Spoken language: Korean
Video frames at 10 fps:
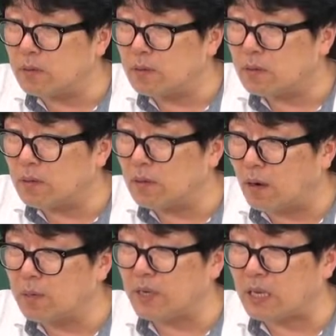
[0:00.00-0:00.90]
어?
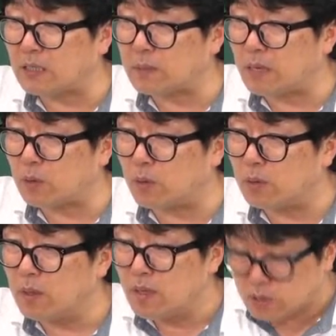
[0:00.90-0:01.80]
어리버리하지
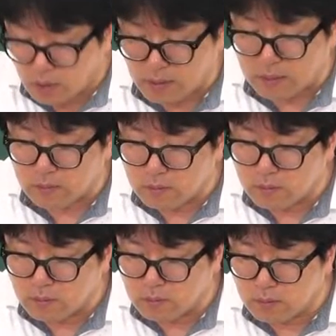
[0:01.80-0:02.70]
말고 적당히
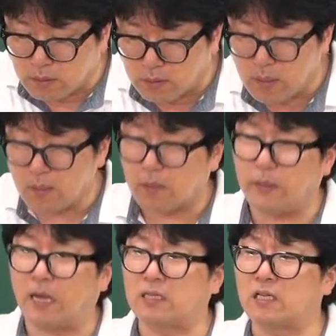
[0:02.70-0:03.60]
어 이거 그럼
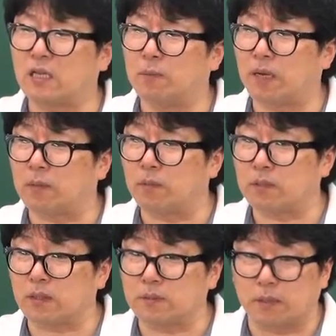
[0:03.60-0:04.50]
내가 제일 싫은 어 말이
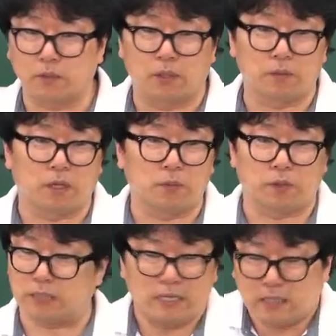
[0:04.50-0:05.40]
영 여러분
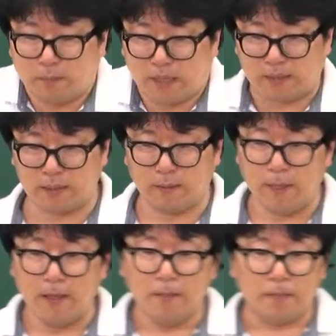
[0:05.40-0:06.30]
제일 싫은 어말 아니야.
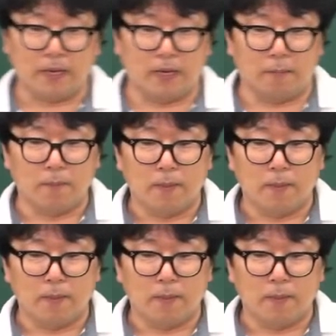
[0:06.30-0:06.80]
내가